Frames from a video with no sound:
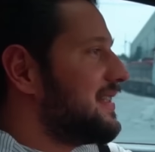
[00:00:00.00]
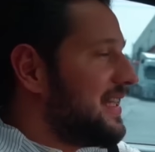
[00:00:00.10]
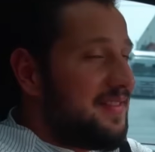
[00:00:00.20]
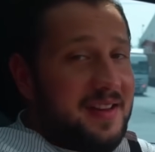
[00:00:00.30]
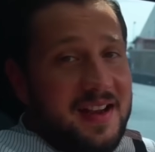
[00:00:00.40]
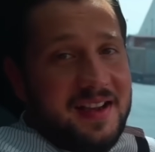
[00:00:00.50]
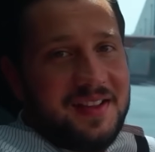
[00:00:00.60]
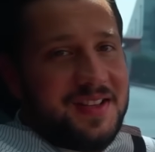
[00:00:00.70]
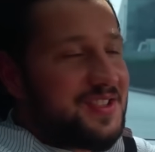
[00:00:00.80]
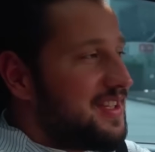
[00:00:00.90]
Sevgili
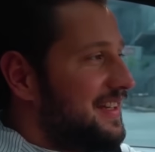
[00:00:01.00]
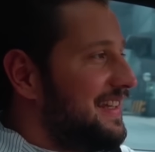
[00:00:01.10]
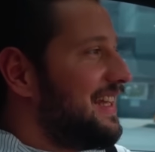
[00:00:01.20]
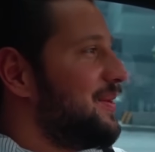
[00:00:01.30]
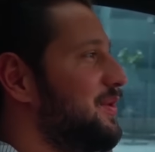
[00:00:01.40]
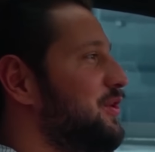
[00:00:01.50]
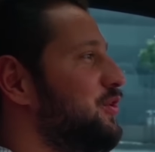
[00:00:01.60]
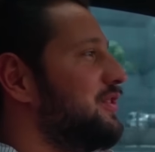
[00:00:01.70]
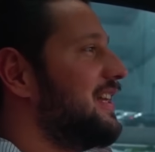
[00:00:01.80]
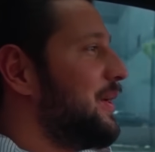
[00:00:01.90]
arkadaşlar yeni bir
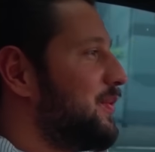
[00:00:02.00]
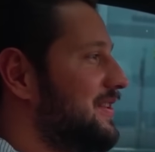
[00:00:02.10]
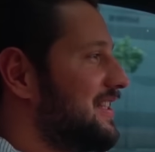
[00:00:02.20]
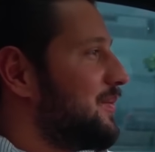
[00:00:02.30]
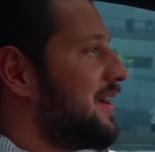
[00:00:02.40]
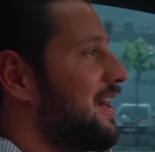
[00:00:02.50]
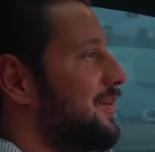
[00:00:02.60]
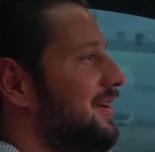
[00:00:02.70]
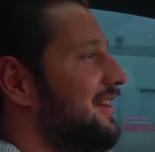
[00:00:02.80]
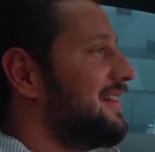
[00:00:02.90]
günden hepinize
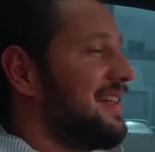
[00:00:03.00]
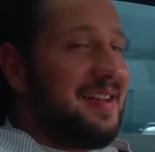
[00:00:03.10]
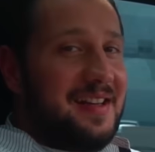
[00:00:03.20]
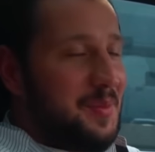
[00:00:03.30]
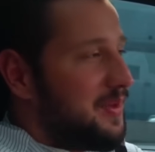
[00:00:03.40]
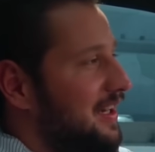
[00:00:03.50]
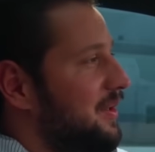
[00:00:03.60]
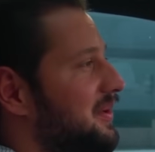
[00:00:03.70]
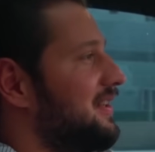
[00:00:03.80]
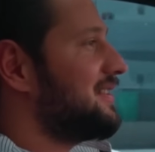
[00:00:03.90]
merhabalar. Tekrar
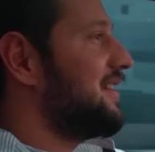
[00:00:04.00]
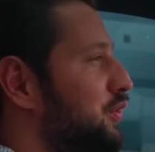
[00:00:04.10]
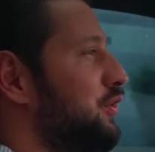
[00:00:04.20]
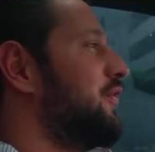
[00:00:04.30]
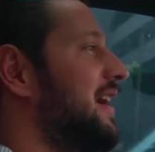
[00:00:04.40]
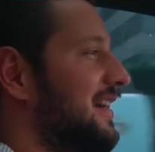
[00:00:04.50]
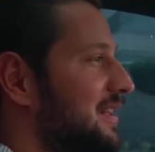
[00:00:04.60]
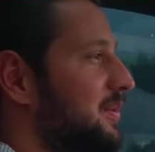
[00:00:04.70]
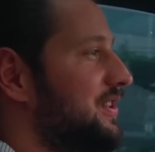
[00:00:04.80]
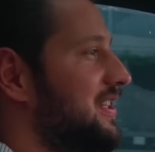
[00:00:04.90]
beraberiz. Bugün
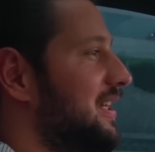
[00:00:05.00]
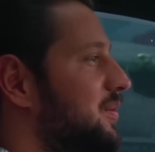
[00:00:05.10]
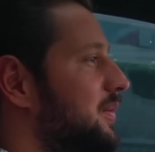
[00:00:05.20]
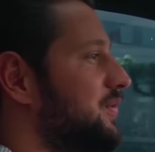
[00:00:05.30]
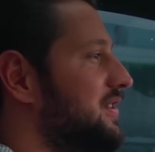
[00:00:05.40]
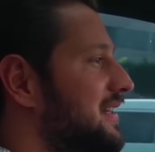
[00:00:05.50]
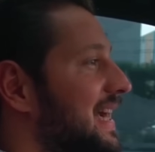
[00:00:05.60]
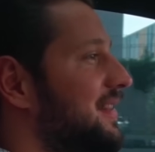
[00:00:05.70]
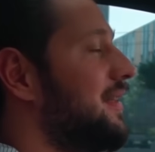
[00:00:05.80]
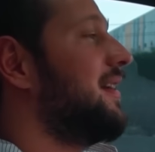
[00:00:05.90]
farklı bir çekim yapacağız.
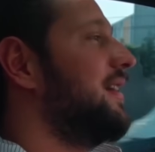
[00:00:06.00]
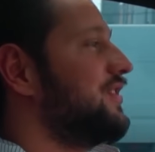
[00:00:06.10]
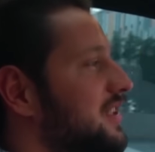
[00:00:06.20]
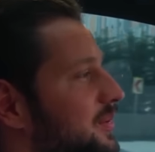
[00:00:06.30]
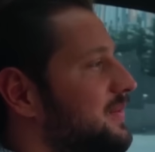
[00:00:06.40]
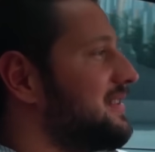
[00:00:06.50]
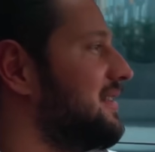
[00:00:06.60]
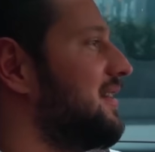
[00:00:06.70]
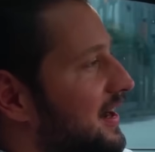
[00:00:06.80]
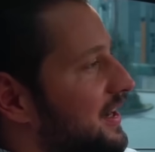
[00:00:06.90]
Kendi
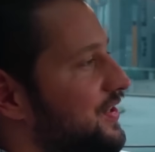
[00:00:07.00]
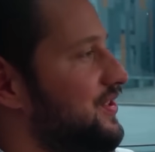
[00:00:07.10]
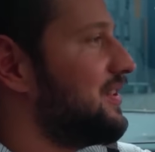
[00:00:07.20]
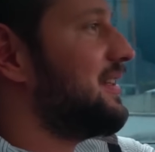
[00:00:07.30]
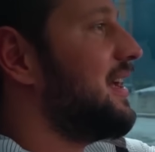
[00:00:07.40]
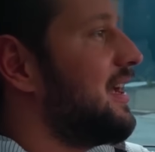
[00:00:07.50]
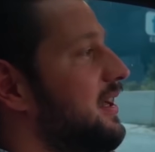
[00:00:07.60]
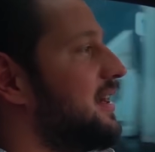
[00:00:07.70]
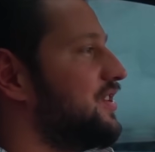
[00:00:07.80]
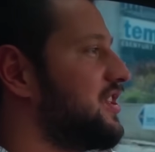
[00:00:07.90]
araçlarımızın haricinde bir
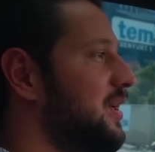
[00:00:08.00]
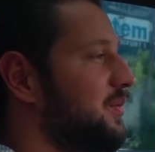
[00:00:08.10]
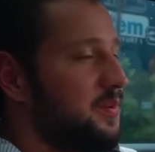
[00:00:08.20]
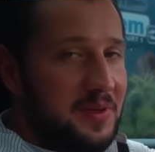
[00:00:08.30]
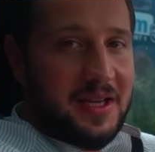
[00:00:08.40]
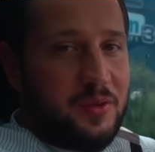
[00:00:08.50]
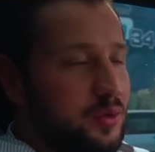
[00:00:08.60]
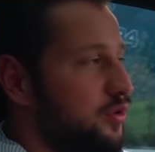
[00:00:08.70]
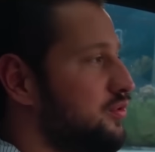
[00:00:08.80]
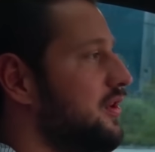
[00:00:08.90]
araç çekmeyi
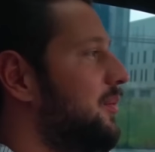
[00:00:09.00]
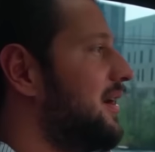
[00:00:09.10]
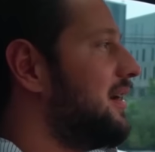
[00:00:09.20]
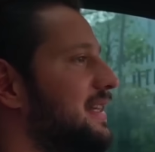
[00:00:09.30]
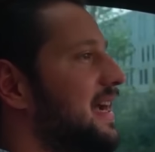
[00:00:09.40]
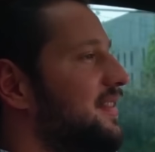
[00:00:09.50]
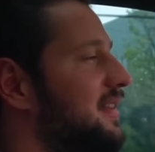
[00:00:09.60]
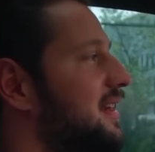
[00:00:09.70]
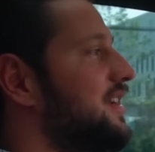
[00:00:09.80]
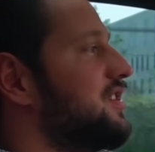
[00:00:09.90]
planlıyoruz ama
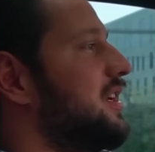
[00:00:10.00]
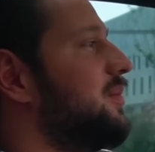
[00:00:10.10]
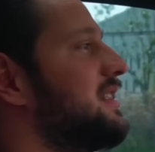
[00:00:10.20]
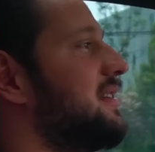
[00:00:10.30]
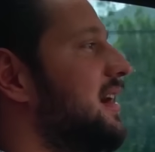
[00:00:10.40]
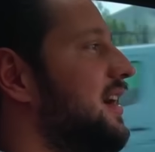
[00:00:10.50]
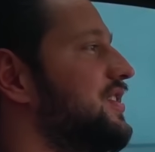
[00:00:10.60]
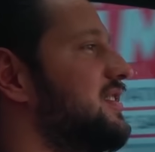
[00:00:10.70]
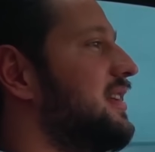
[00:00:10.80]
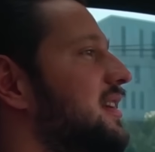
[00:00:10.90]
kendi araçlarımızın
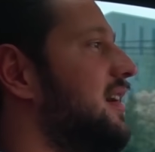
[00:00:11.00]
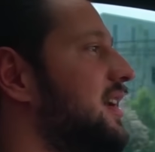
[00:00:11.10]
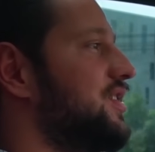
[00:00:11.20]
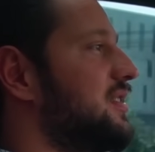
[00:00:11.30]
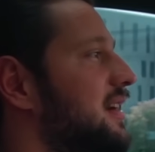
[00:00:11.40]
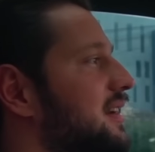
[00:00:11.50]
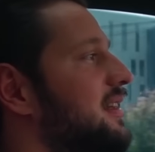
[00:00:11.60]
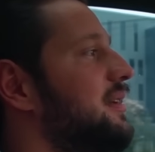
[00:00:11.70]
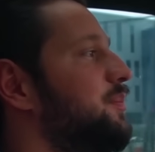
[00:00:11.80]
haricindeki araçlarda da